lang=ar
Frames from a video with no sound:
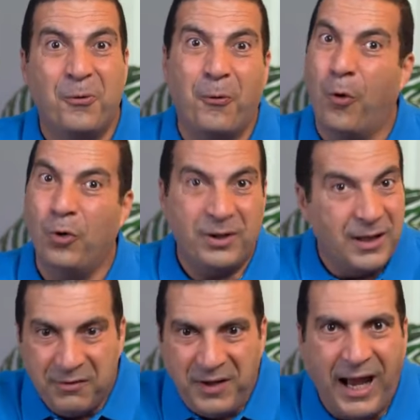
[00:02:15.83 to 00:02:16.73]
وقلت
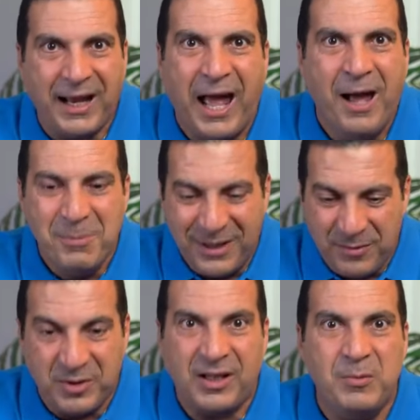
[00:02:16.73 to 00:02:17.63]
لا في حاجه اهم
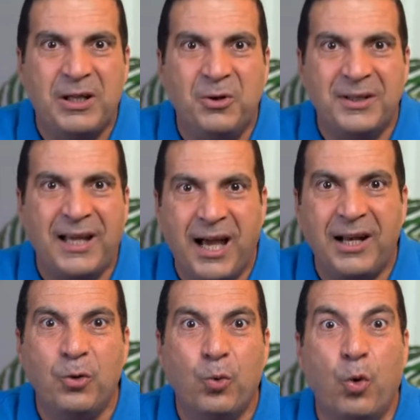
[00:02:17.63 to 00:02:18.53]
لازم تتعمل دلوقتي
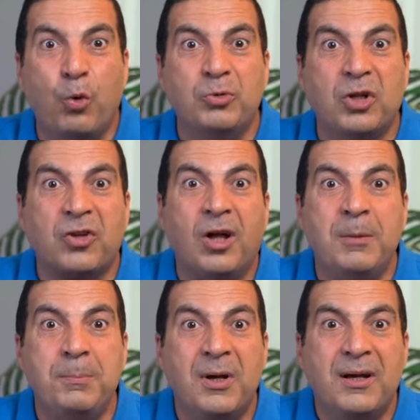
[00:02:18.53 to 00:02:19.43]
حالا وقمت
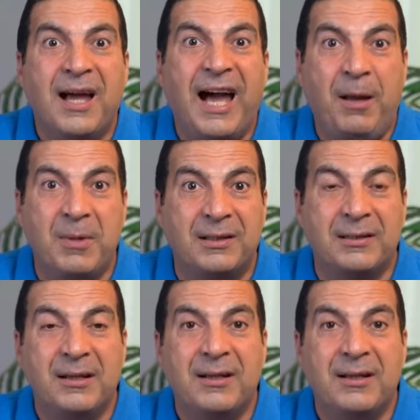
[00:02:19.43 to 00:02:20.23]
طالب احمد